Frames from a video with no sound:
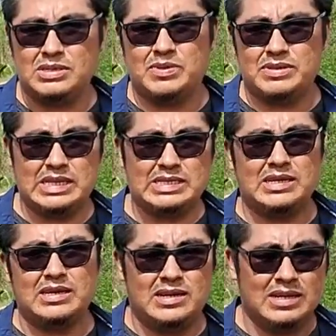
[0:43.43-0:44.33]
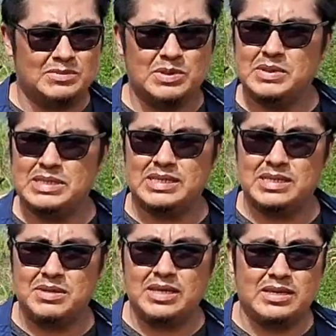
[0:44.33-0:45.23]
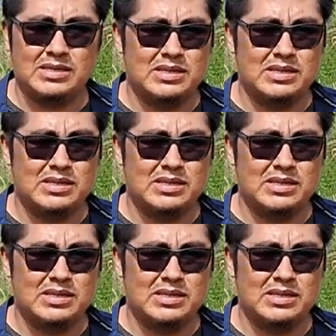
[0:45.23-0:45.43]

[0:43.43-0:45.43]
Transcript: se hace en las mismas actividades